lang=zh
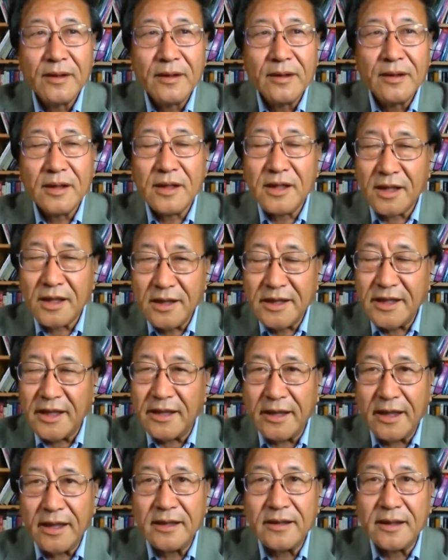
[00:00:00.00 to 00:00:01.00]
那很显
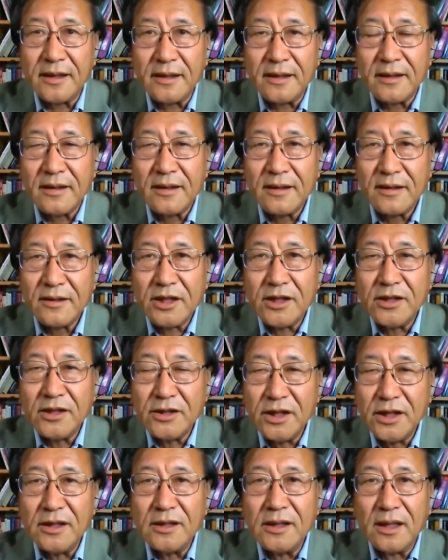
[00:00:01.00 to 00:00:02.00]
然的，真
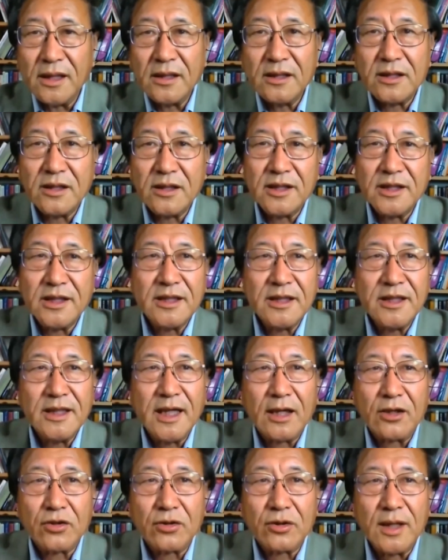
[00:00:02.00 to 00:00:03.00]
正能
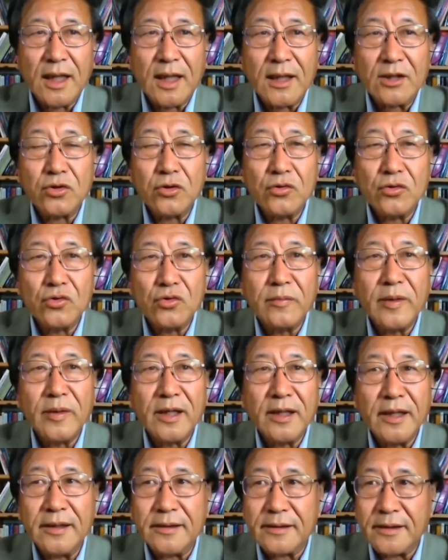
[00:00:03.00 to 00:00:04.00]
下达冲突
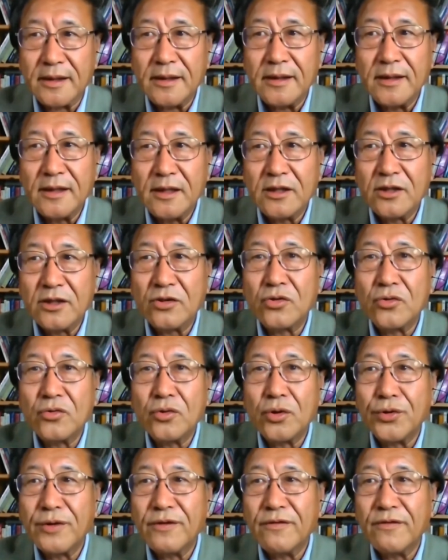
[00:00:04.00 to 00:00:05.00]
命令的是中
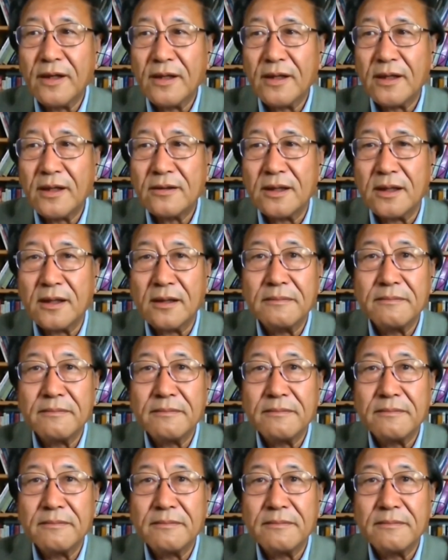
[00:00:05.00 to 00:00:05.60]
国军方高层。